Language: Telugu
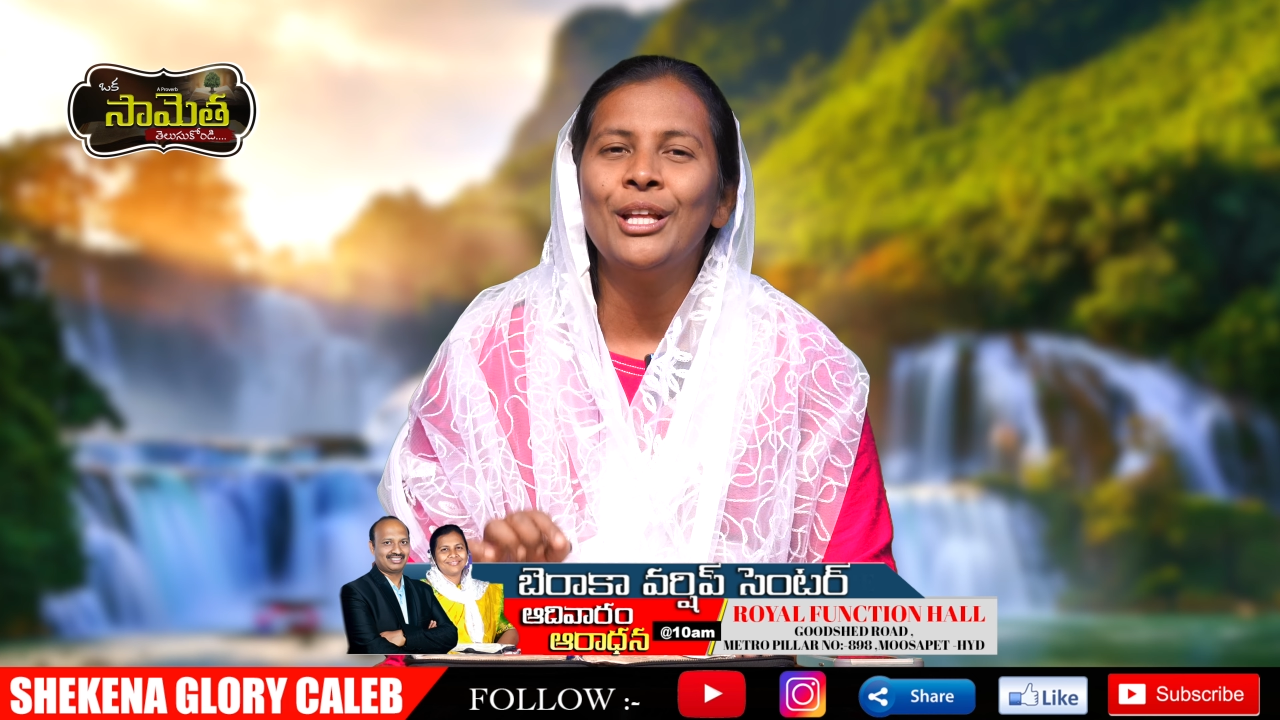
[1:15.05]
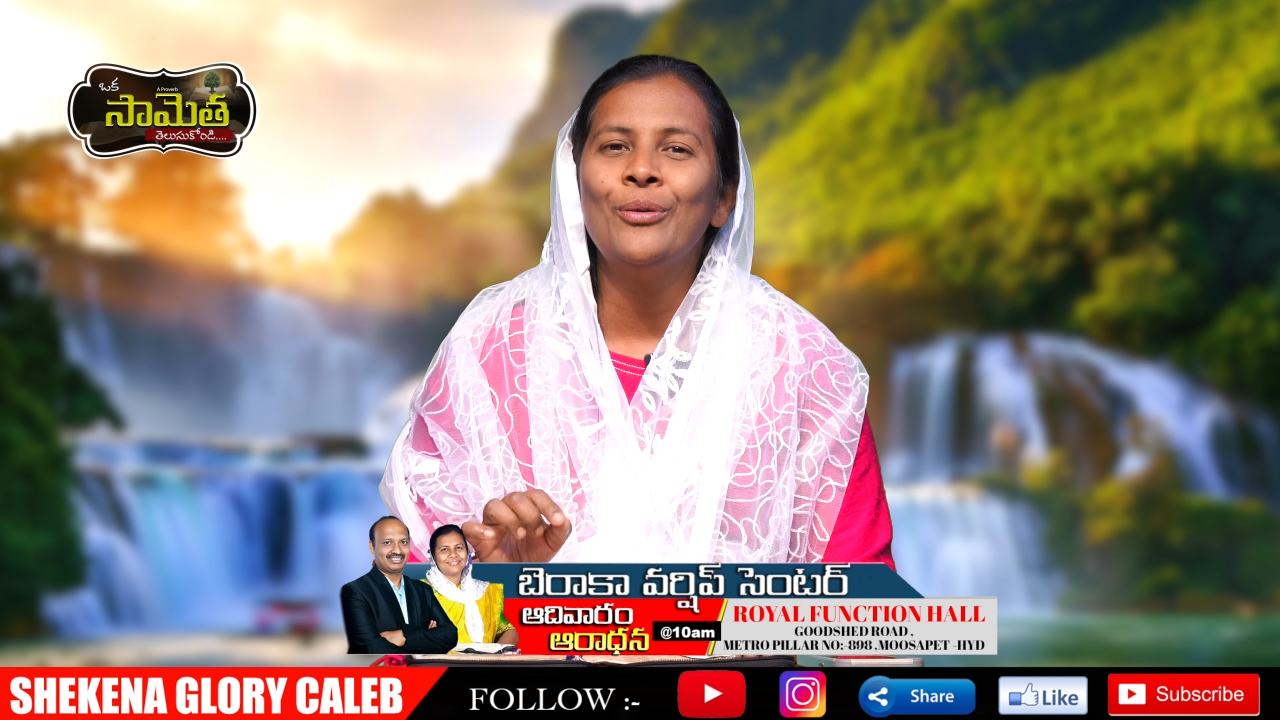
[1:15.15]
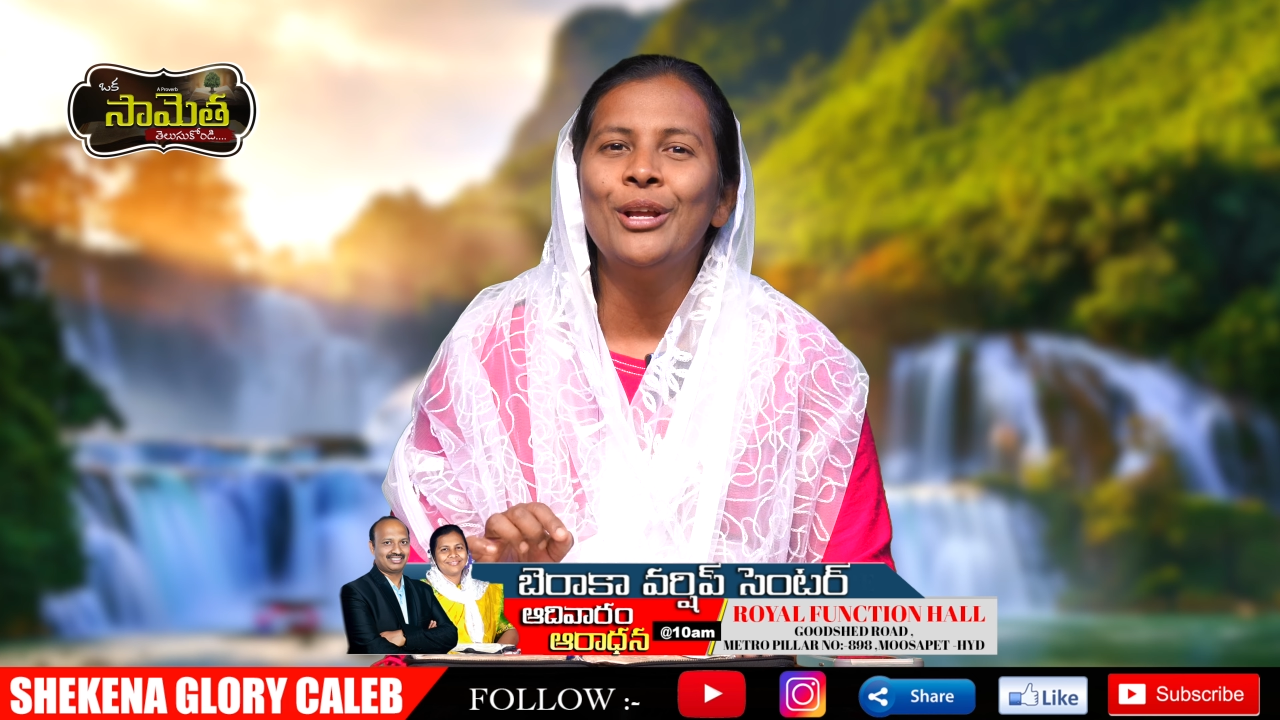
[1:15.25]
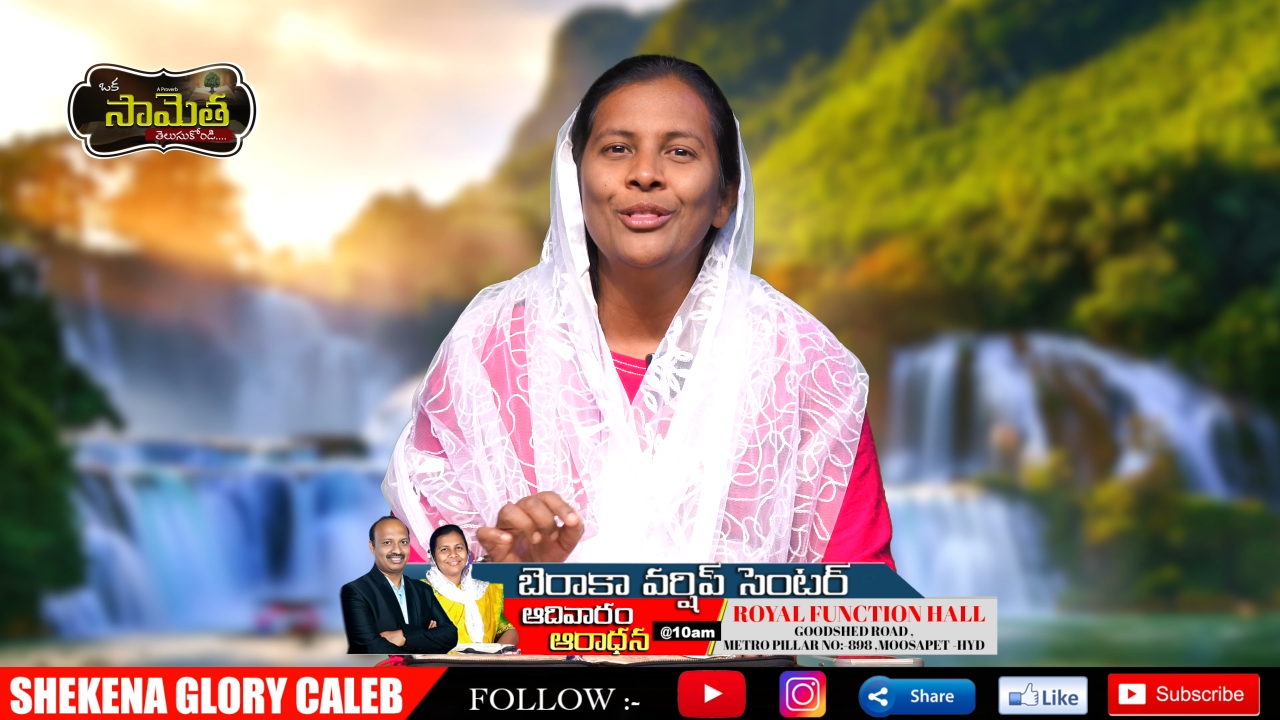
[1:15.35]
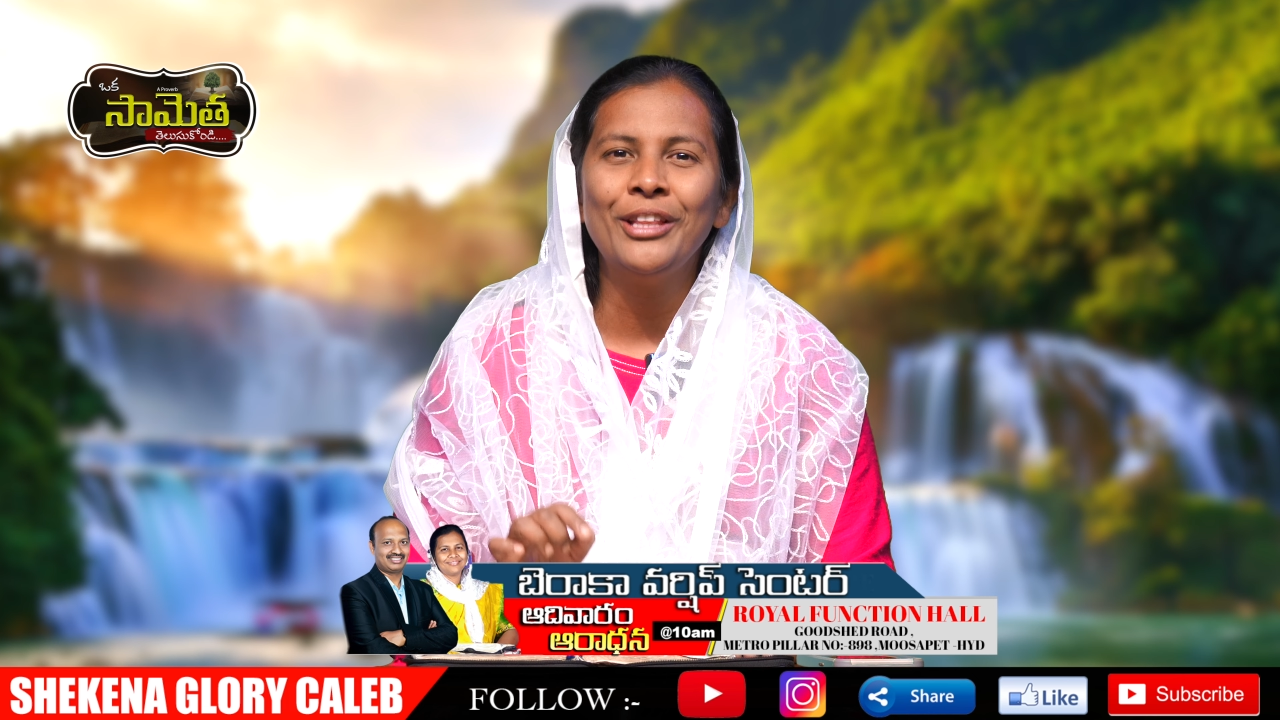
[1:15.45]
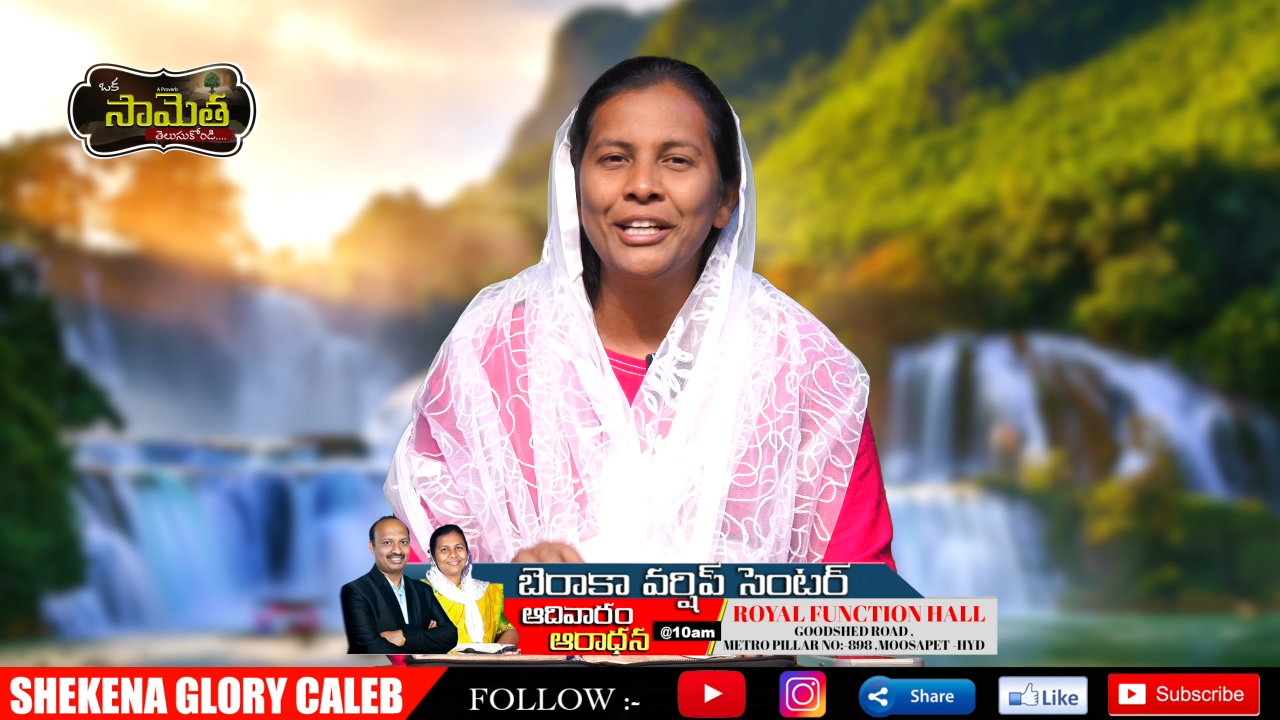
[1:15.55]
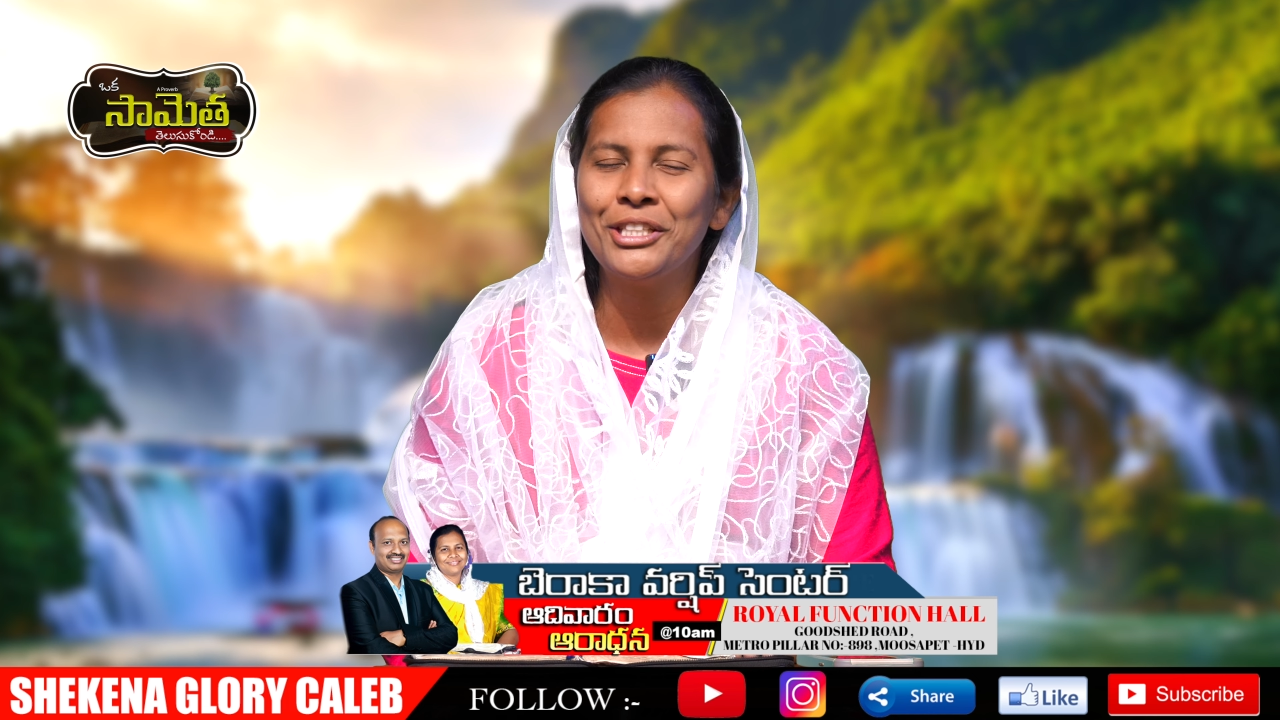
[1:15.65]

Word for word: దేవుడు ఎందుకు